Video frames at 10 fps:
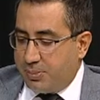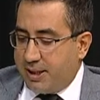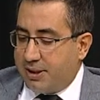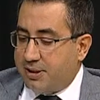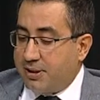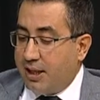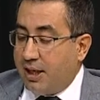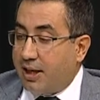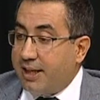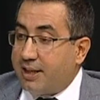Bireylerin
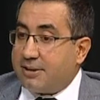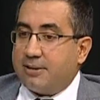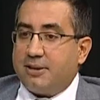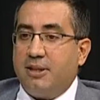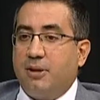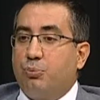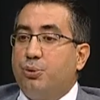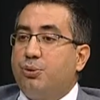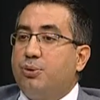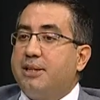hayatını bu
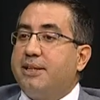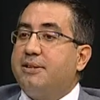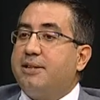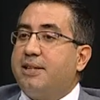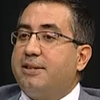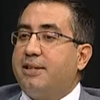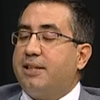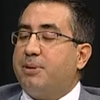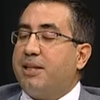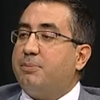yönüyle derinden
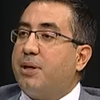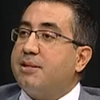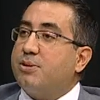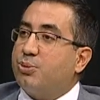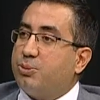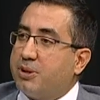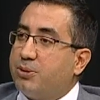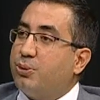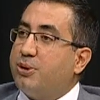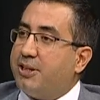etkileyebilen bazı durumların
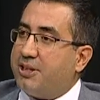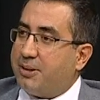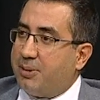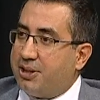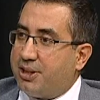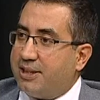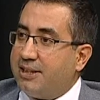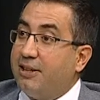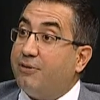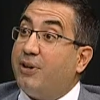ortaya
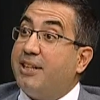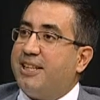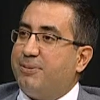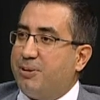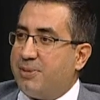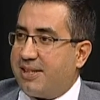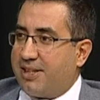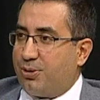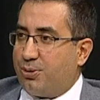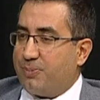çıkabileceğini fark etmemiz
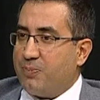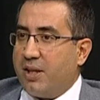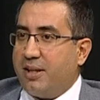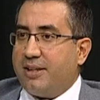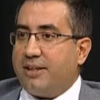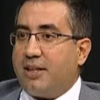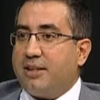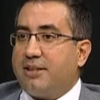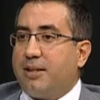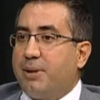gerekiyor. E,
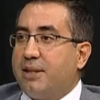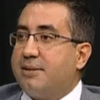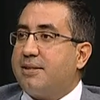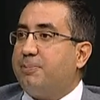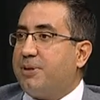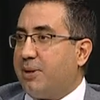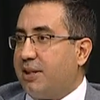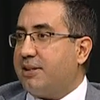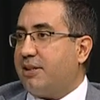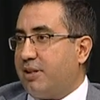hatta belirli
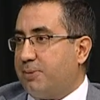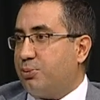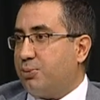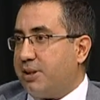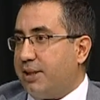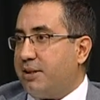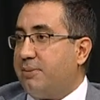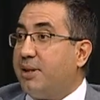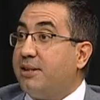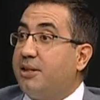saptamalar da var bununla ilgili.
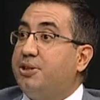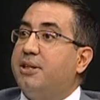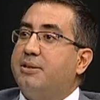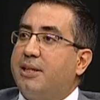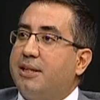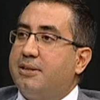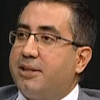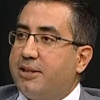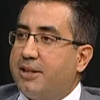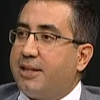Medya içeriğini taklit
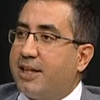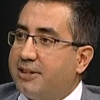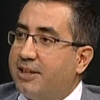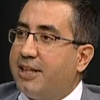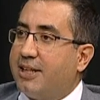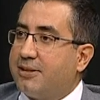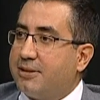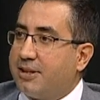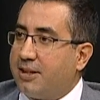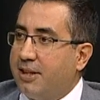ederek kendi
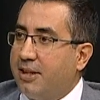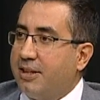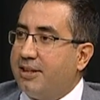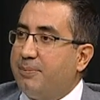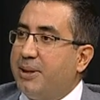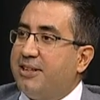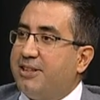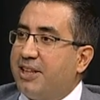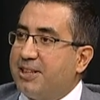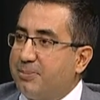hayatında e,
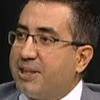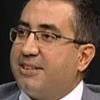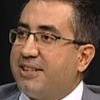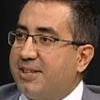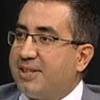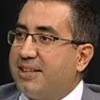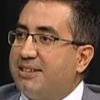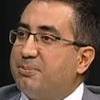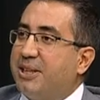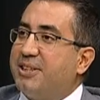belirli adımlar atan
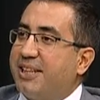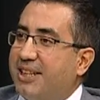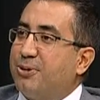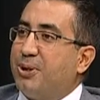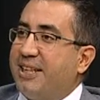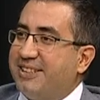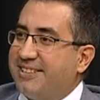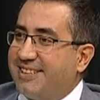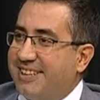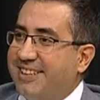insanların başına gelen
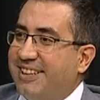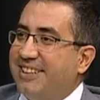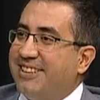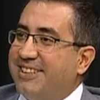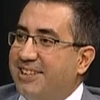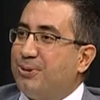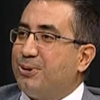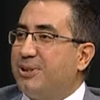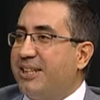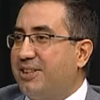olayların da e, neler
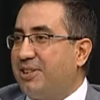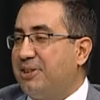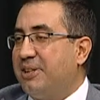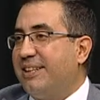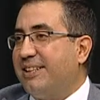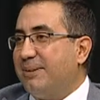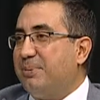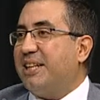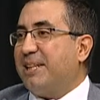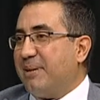olduğuna ilişkin e,
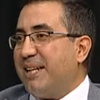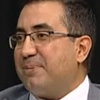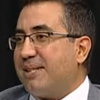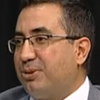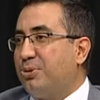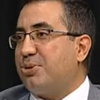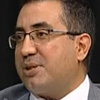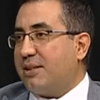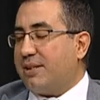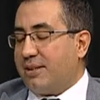bir arama yapsak çok
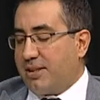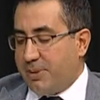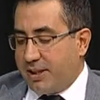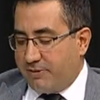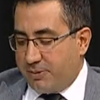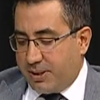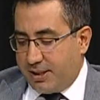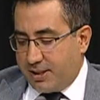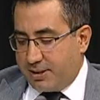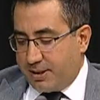sayıda habere ve
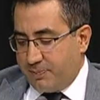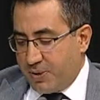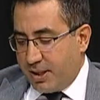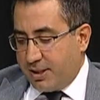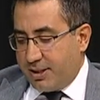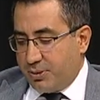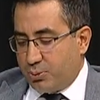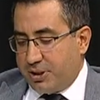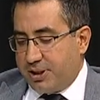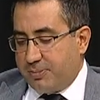bilgiye de e,
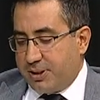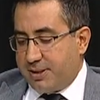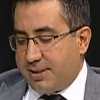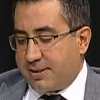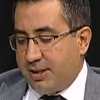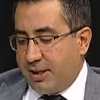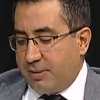ulaşabiliriz.